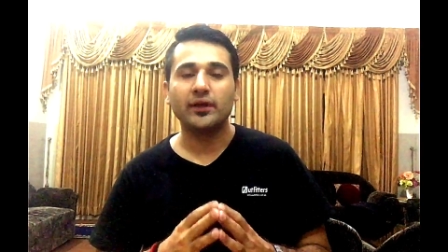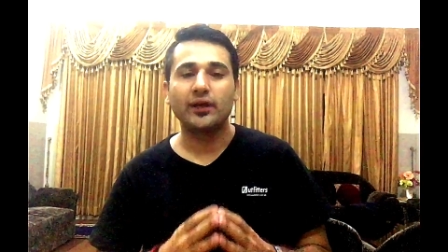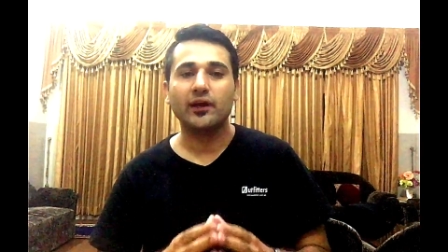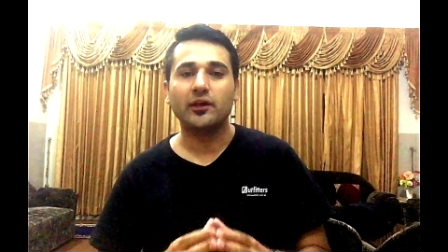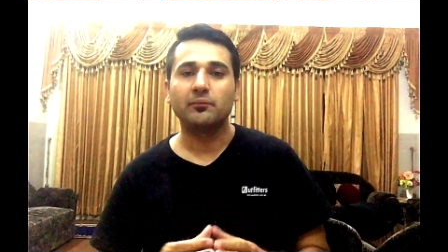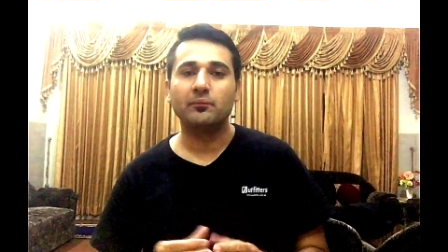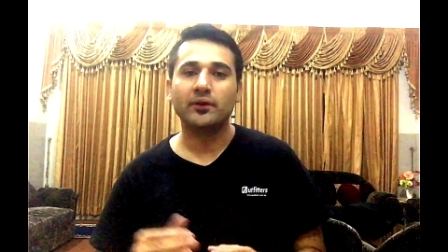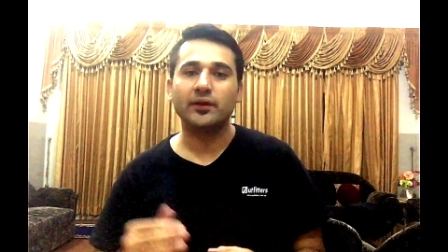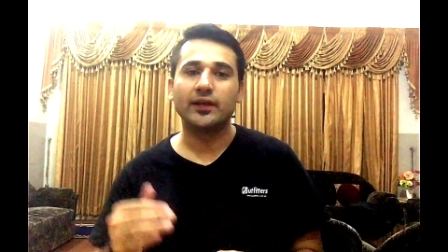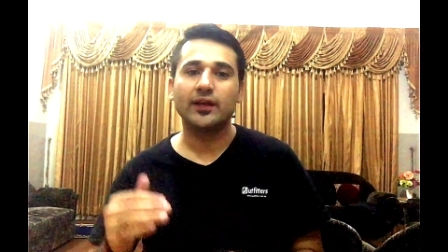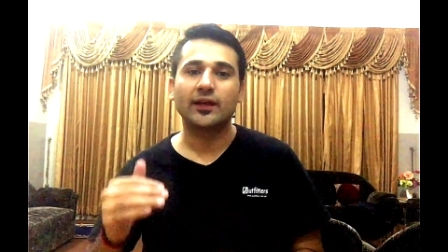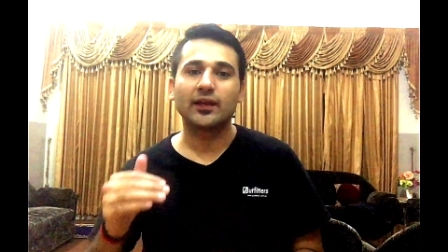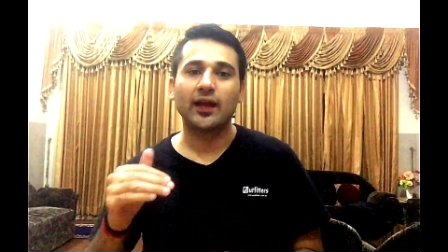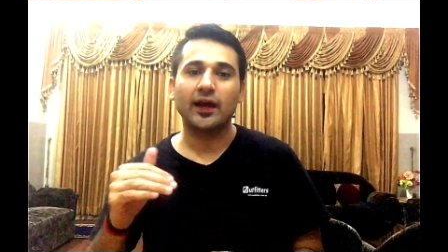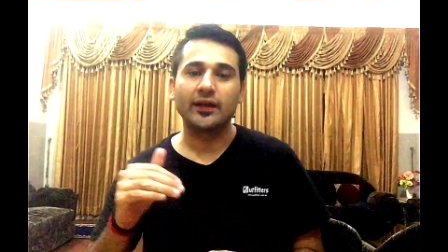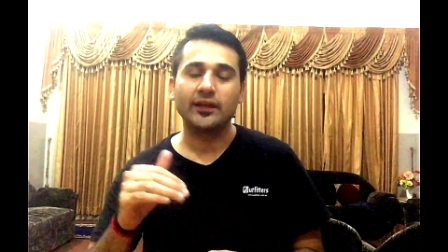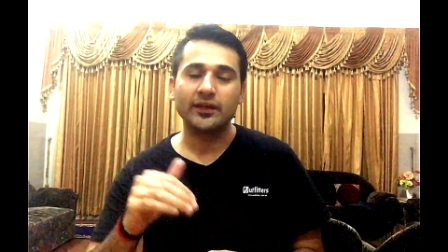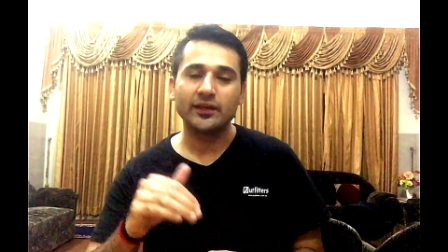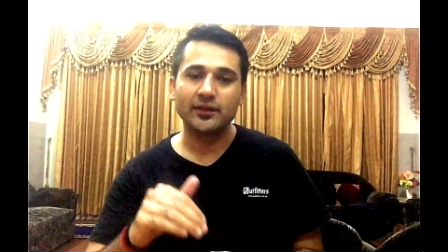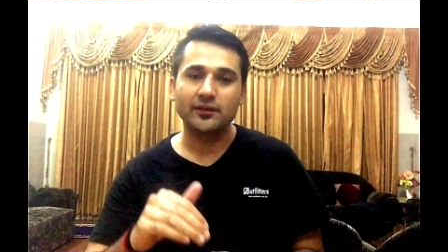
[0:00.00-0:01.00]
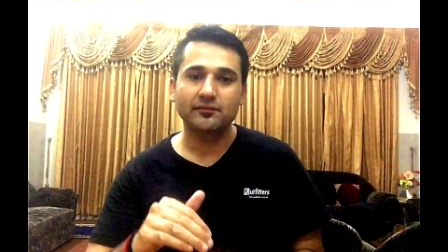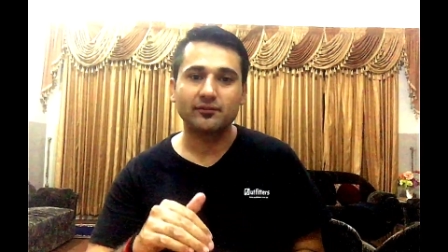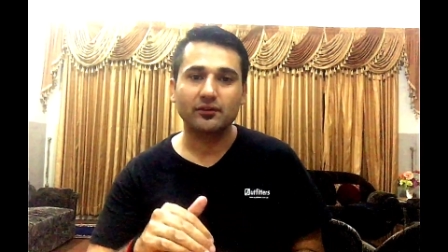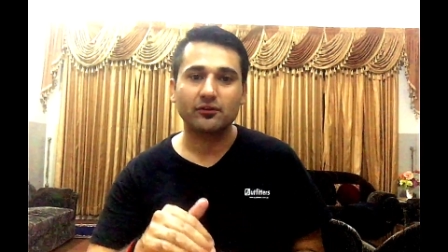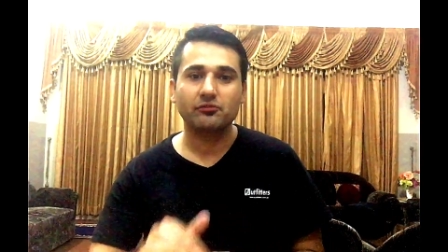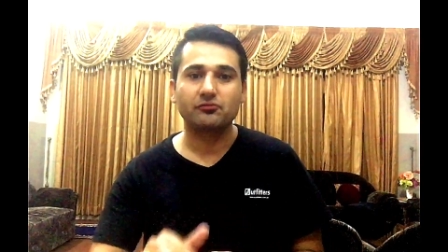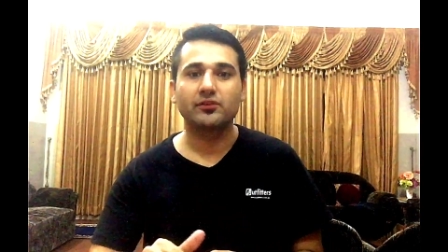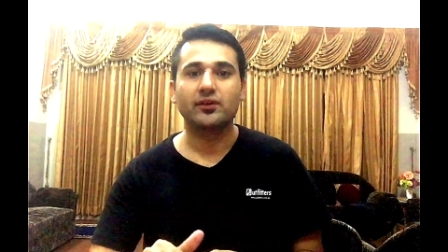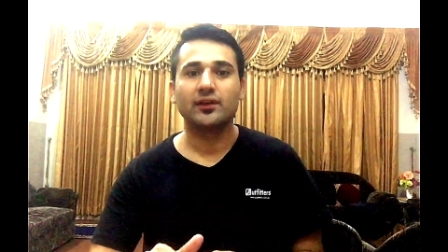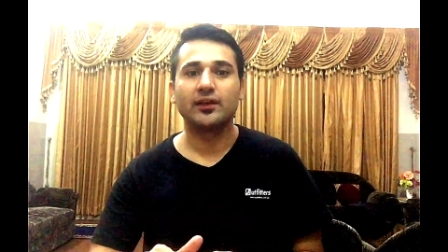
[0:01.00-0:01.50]
एज में डिक्लाइनिंग की तरफ
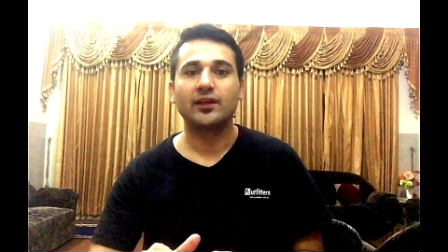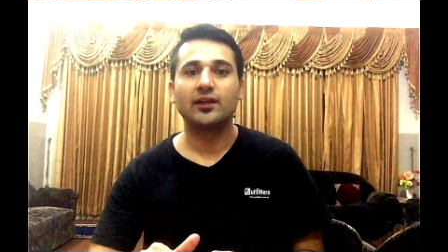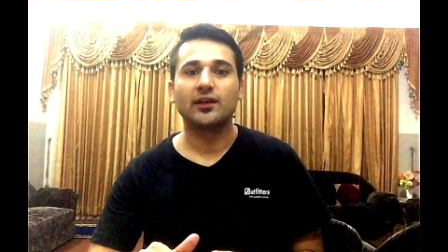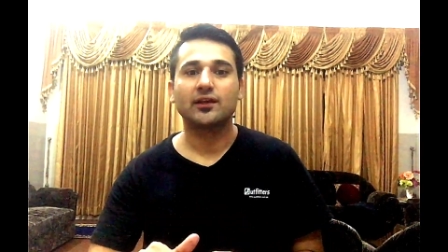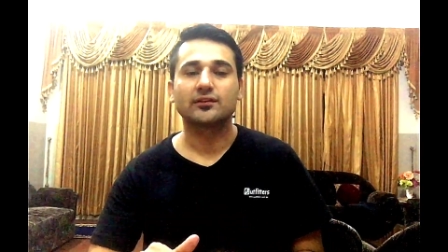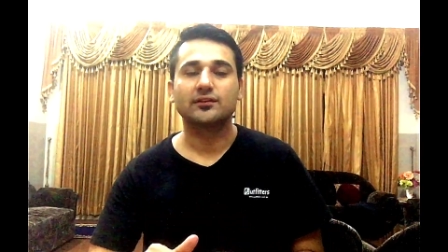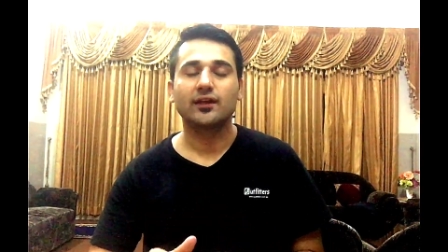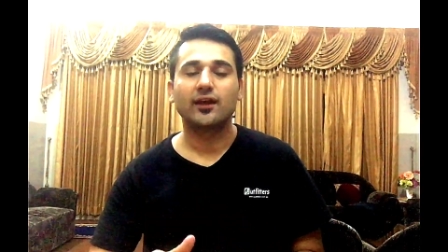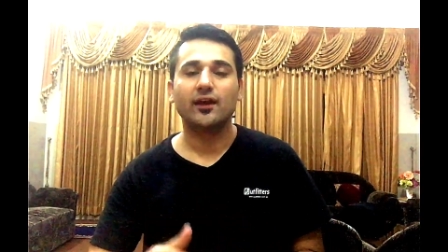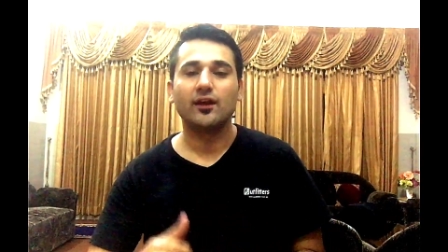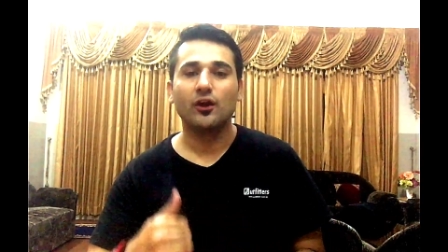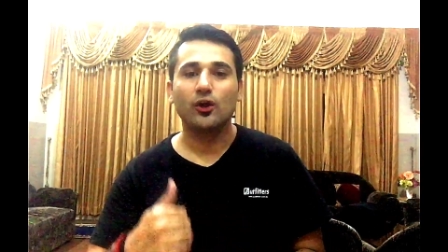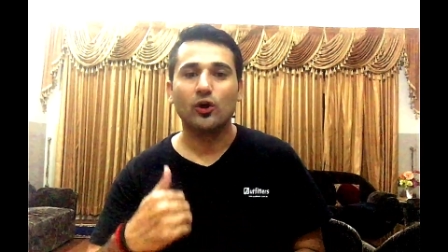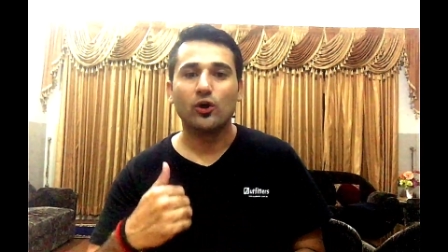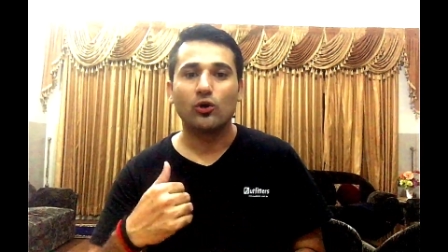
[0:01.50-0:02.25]
चलने लगता है